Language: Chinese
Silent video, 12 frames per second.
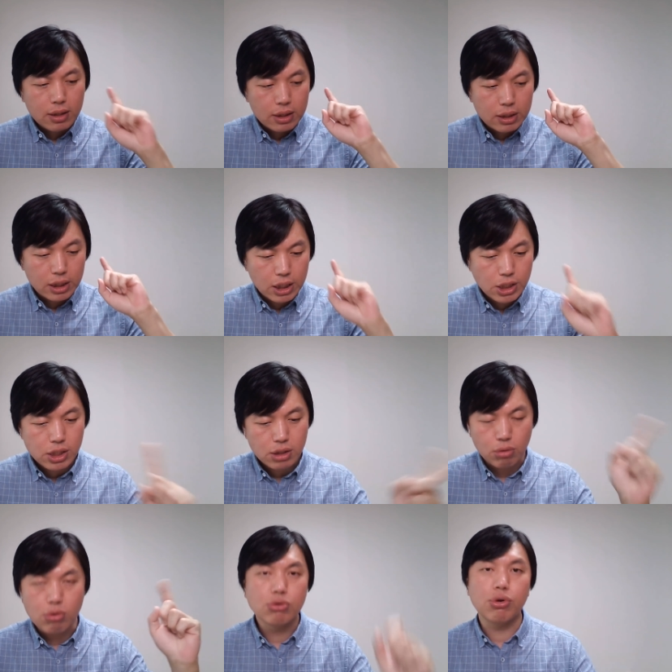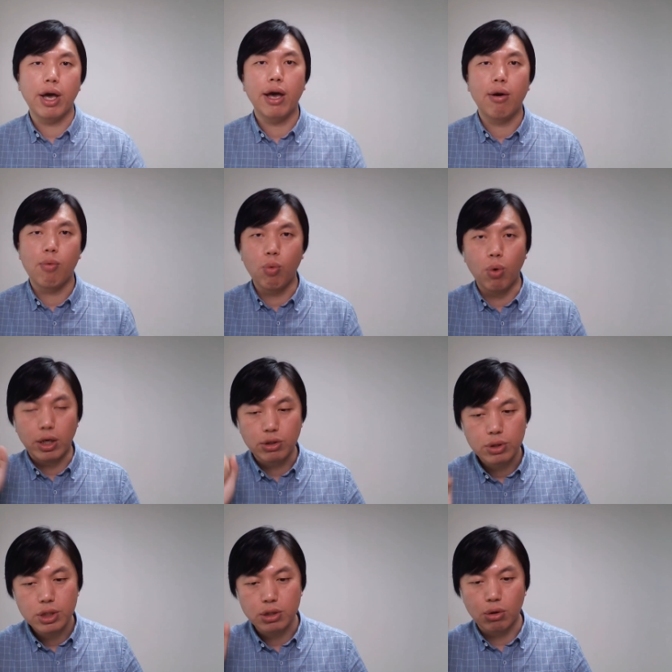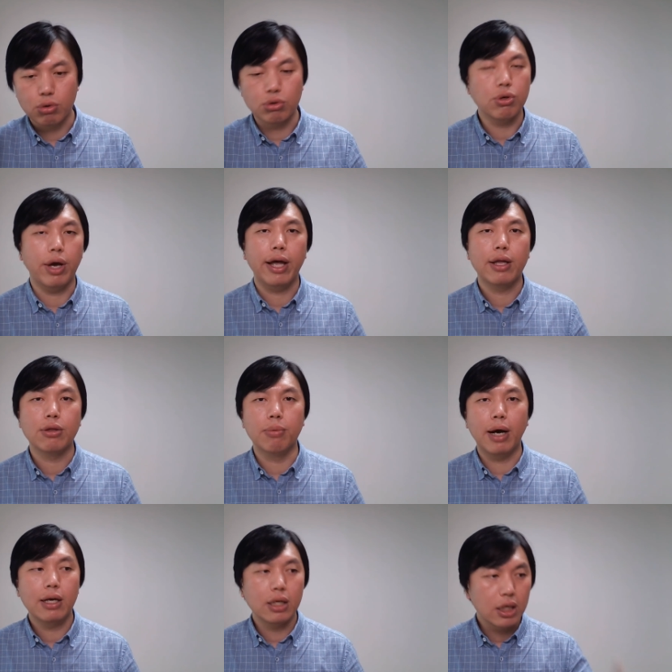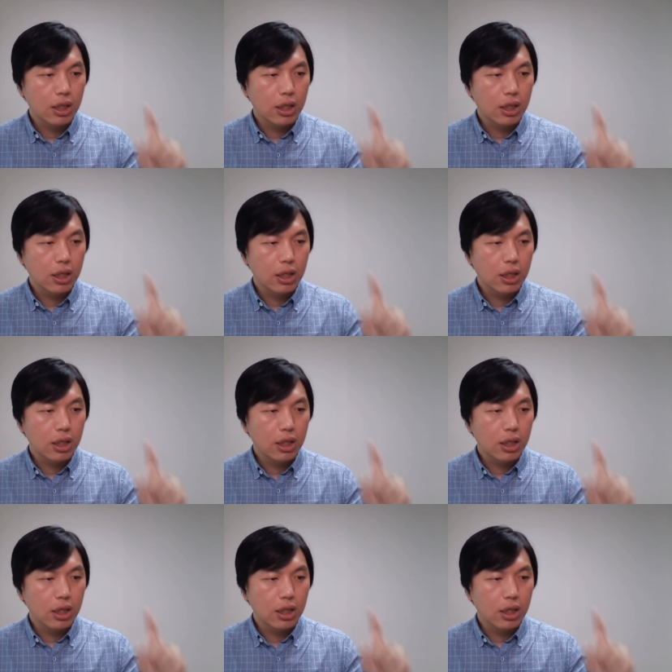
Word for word: 你赤手空拳，我就赤手空拳，对吧？